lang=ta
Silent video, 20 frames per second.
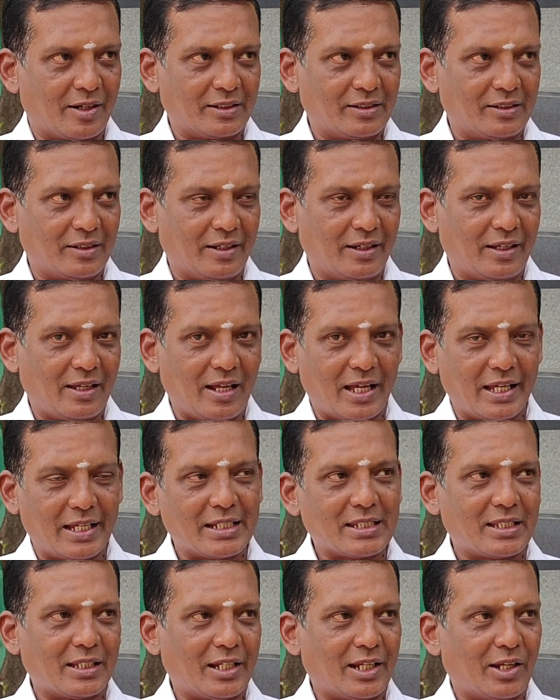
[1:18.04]
நடத்துகிறேன்
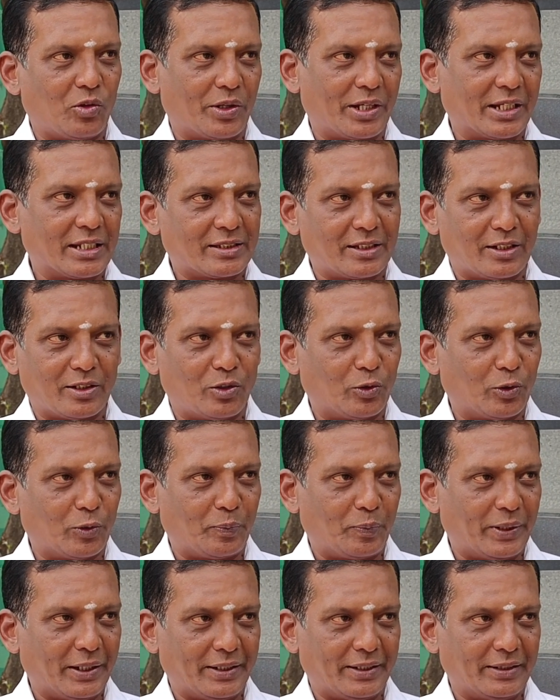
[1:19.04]
ஹையர் செகண்டரி ஒகேஷனல்
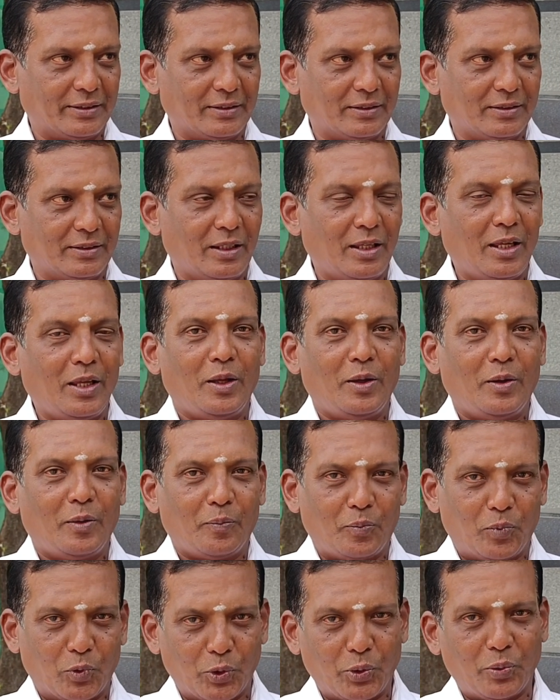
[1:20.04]
குரூப்பில் இருக்குது
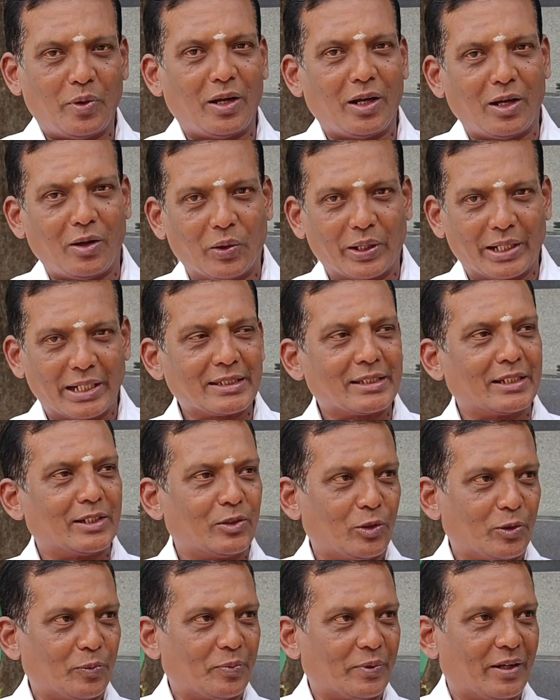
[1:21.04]
பொதுவாக ஒகேஷனல்
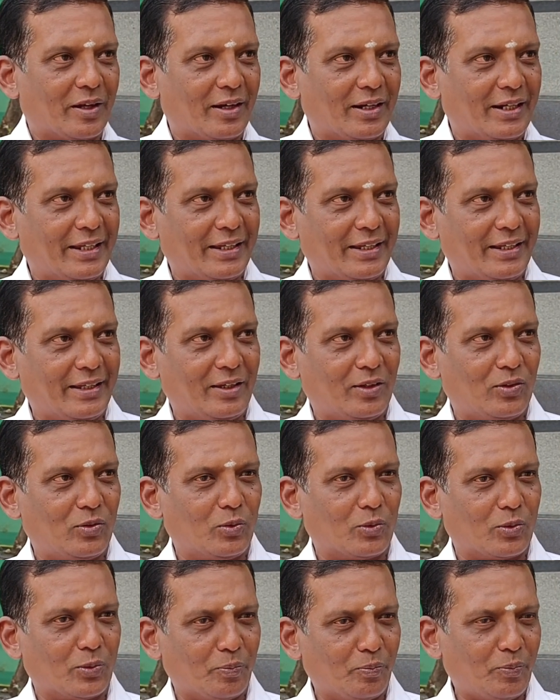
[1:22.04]
குரூப்னாலே
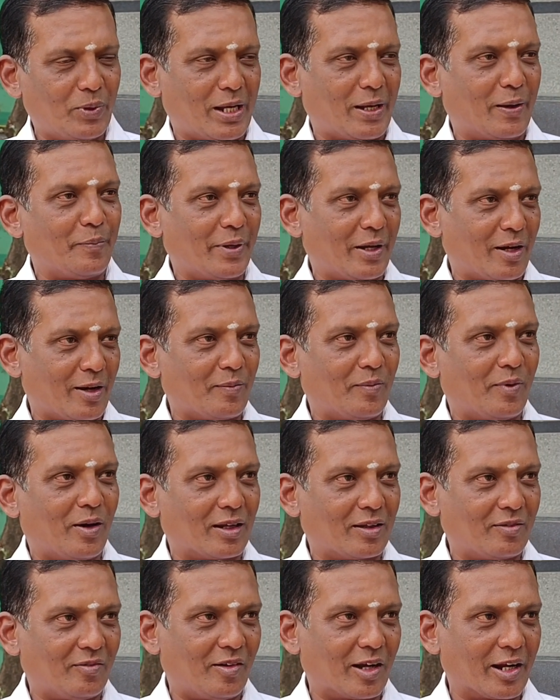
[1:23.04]
ரொம்ப கம்மியான
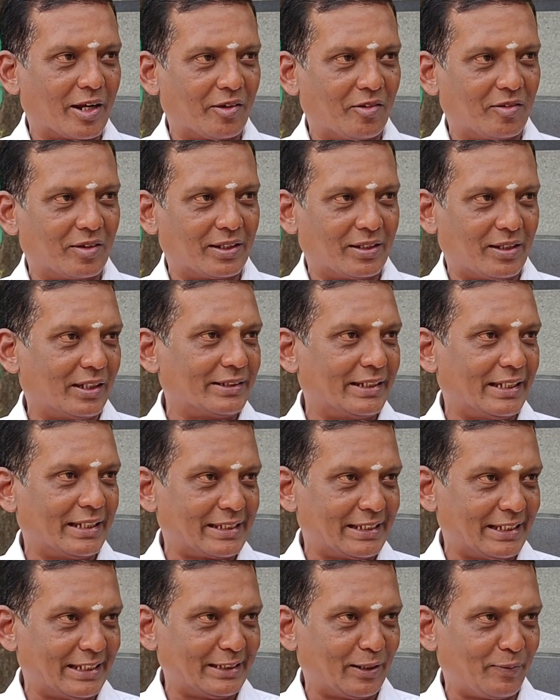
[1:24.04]
மார்க் வாங்கினவங்க தான் அதில்
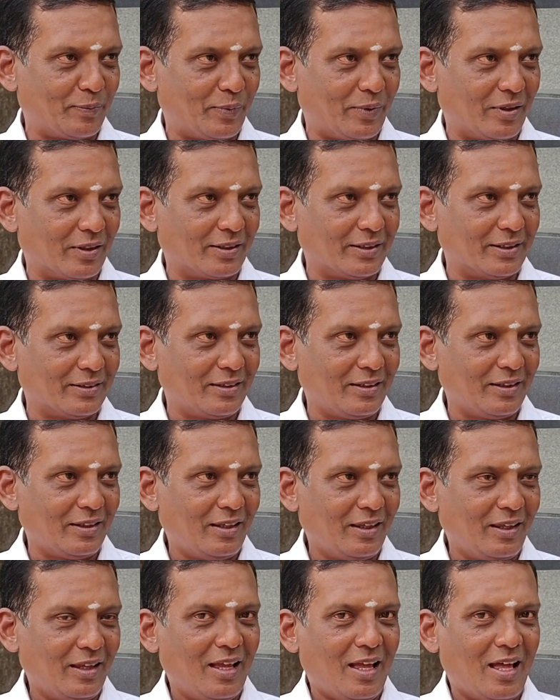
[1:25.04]
சேர்ந்துருப்பாங்க
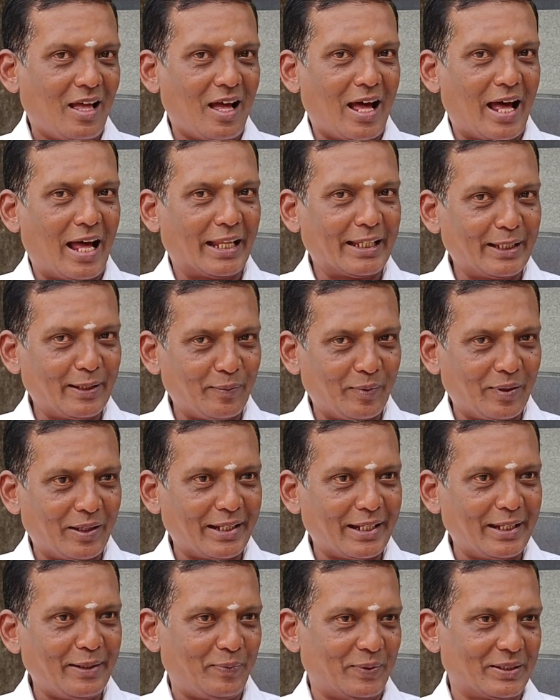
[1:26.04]
அந்த
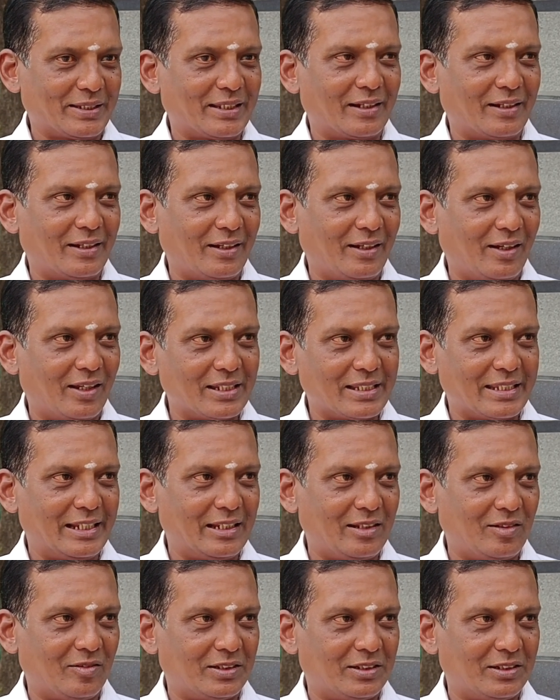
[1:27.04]
மாதிரி பசங்களை எல்லாம்
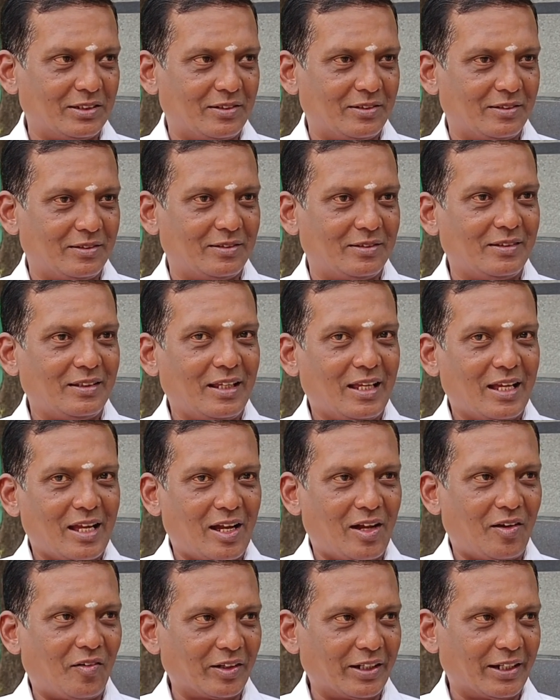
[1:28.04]
சேர்த்து வச்சுட்டு
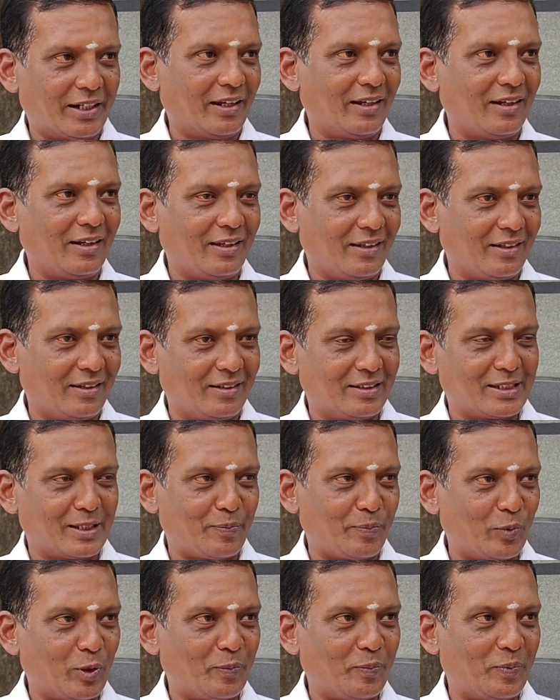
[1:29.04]
அவங்கள நல்ல
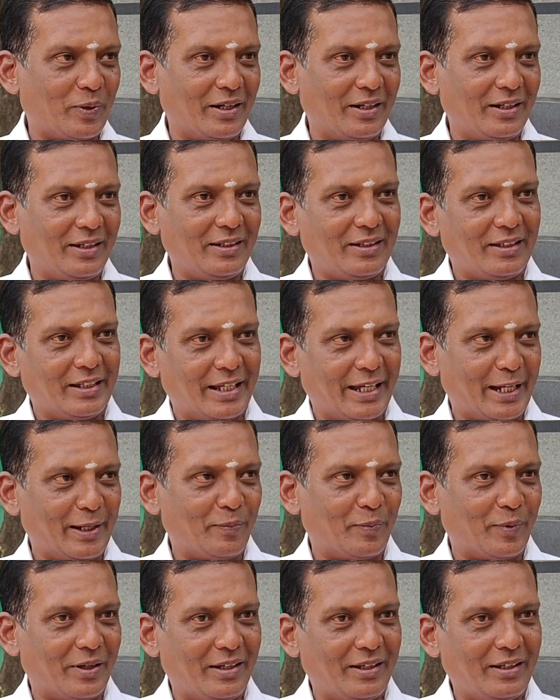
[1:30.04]
சப்போர்ட் பண்ணி கைட்
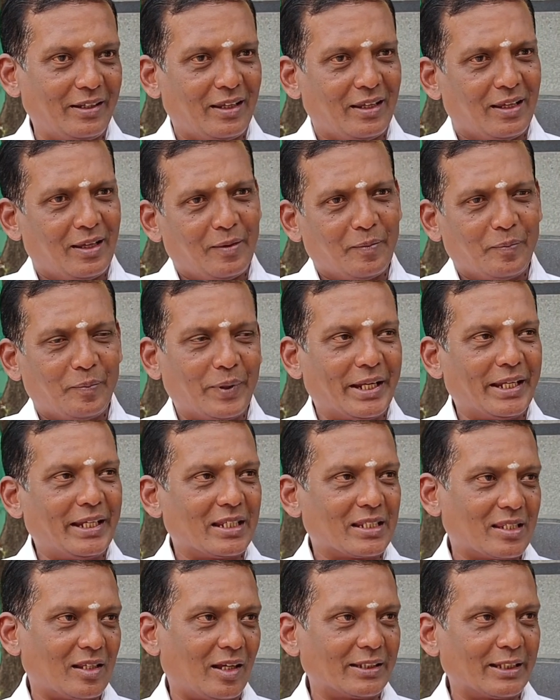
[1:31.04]
பண்ணி பெரிய
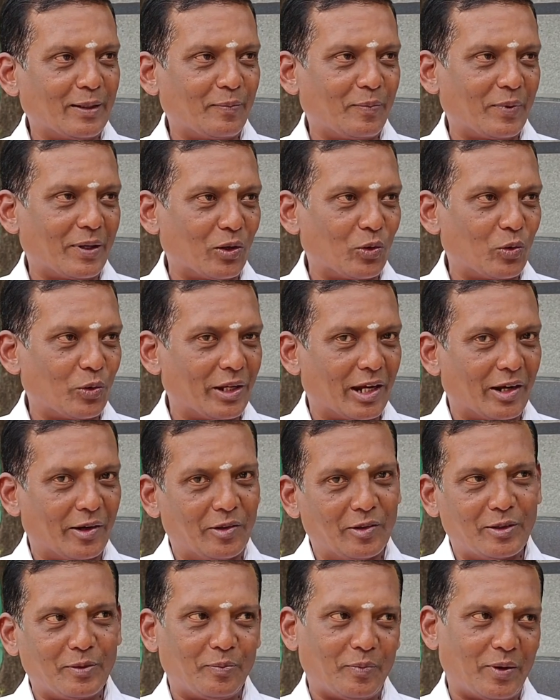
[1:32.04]
சாதனை பண்ணக்கூடிய
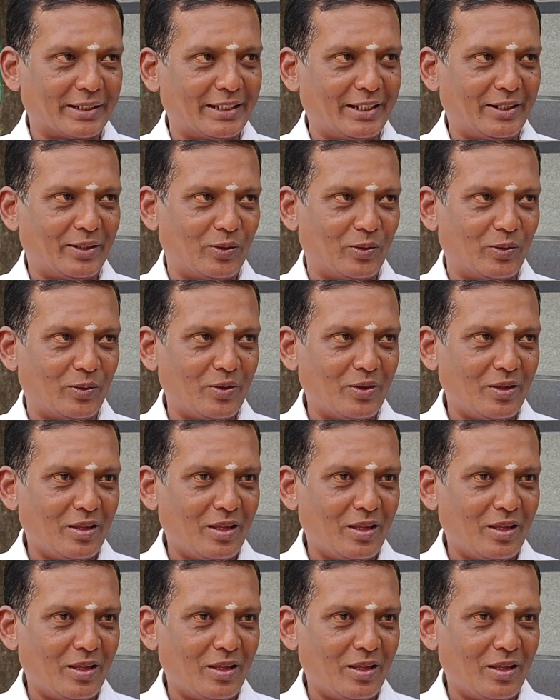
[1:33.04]
அளவுக்கு மாற்றிருக்கோம்